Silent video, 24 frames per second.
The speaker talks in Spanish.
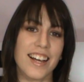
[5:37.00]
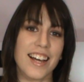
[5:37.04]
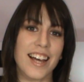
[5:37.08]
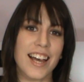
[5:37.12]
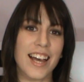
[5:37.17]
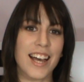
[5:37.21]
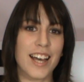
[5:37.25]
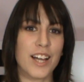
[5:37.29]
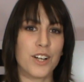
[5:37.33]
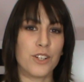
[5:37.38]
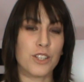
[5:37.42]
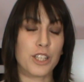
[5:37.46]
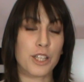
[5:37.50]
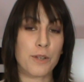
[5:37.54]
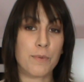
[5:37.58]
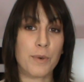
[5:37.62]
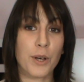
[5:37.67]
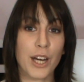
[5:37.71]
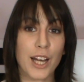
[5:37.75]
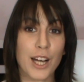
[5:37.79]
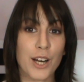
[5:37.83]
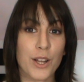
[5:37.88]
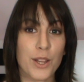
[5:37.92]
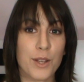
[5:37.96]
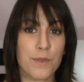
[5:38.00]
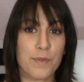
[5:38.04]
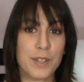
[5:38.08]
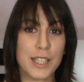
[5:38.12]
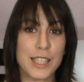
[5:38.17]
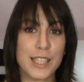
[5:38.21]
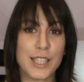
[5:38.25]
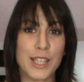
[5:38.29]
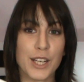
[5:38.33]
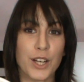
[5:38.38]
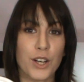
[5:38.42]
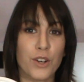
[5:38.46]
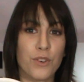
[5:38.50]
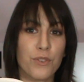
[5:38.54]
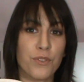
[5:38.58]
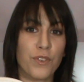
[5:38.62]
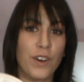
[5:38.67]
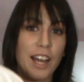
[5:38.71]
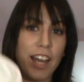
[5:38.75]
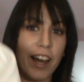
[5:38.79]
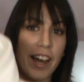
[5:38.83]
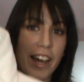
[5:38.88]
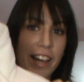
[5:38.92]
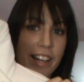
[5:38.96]
el último regalo de mis chicos
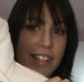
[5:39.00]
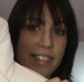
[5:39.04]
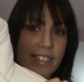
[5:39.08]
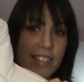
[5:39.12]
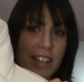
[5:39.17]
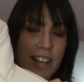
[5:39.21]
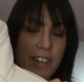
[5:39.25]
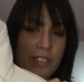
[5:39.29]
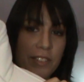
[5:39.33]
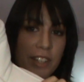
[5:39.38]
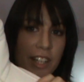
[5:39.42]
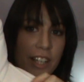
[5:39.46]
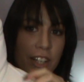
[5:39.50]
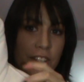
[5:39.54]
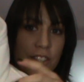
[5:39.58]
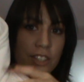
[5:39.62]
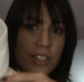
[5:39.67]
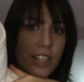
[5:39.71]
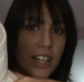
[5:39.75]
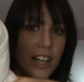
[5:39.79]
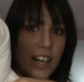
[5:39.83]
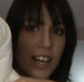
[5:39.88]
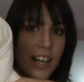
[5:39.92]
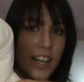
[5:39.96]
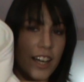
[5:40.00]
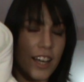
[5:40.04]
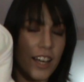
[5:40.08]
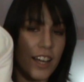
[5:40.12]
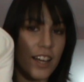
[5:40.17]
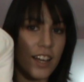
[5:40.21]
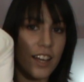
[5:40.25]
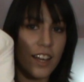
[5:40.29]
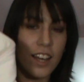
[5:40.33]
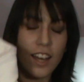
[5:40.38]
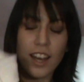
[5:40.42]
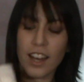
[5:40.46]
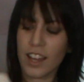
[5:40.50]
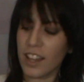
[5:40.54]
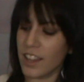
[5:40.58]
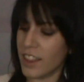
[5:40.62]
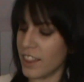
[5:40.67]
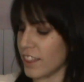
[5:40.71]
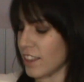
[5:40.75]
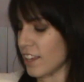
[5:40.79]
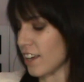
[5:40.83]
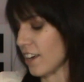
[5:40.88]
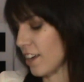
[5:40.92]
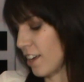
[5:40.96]
fue este abrigo que
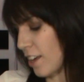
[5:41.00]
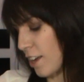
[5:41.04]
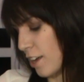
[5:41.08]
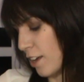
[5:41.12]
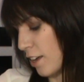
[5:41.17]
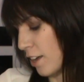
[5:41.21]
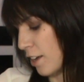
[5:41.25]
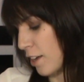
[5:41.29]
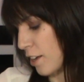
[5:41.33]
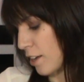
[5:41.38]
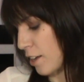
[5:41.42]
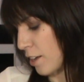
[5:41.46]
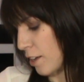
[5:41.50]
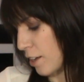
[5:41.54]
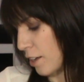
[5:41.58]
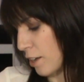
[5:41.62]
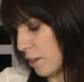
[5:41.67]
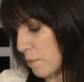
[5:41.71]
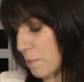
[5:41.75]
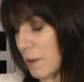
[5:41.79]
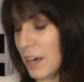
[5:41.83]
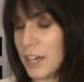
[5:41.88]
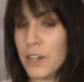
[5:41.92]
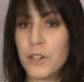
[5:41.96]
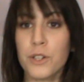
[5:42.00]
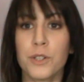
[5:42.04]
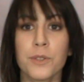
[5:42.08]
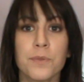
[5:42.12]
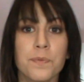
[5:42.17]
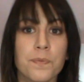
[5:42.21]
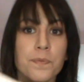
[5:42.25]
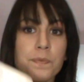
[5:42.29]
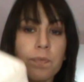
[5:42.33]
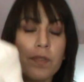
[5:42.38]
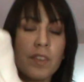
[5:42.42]
es de mango